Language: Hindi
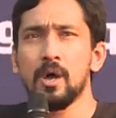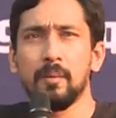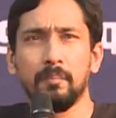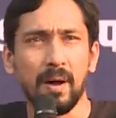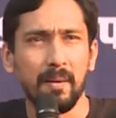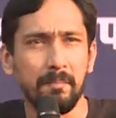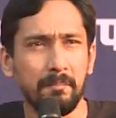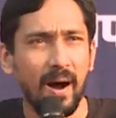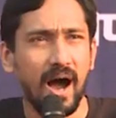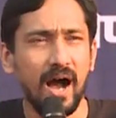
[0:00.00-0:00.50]

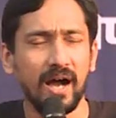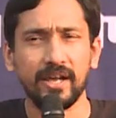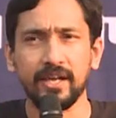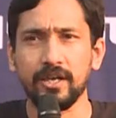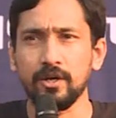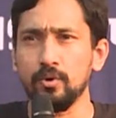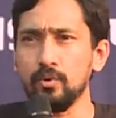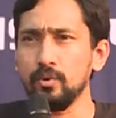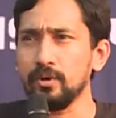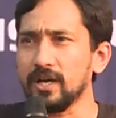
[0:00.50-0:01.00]
मैं
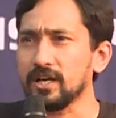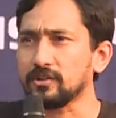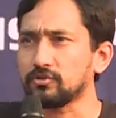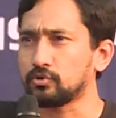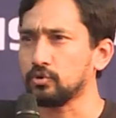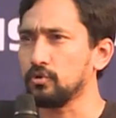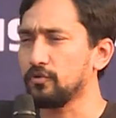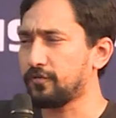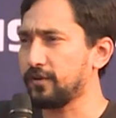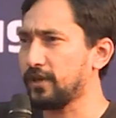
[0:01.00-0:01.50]
बागी हूँ या
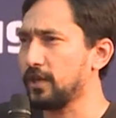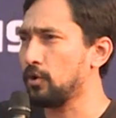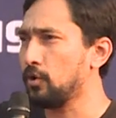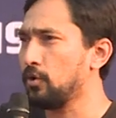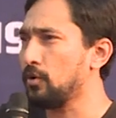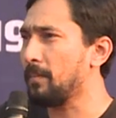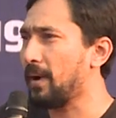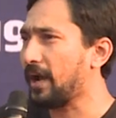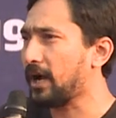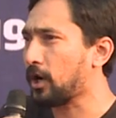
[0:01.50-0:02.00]
सूफ़ी
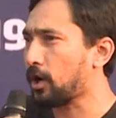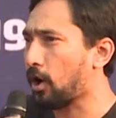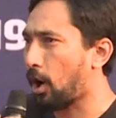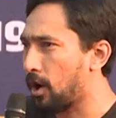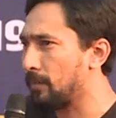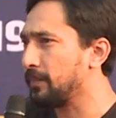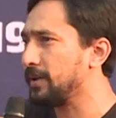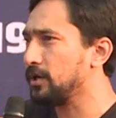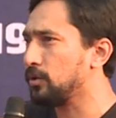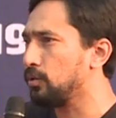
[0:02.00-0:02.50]
हूँ मैं
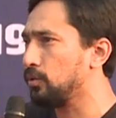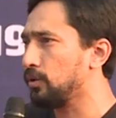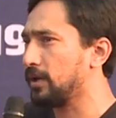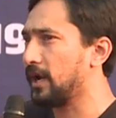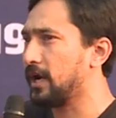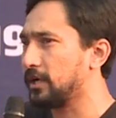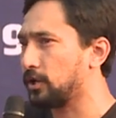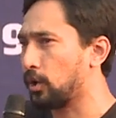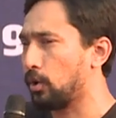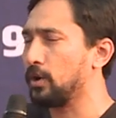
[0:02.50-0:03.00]
कौमी हूँ
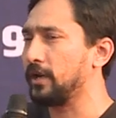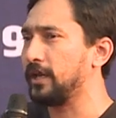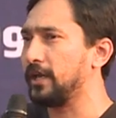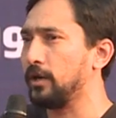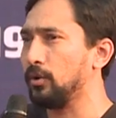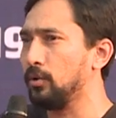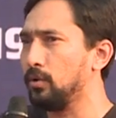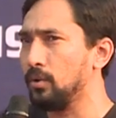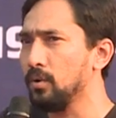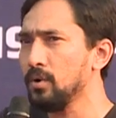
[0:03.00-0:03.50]
या ढोंगी
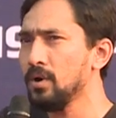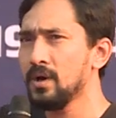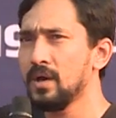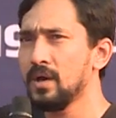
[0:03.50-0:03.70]
हूँ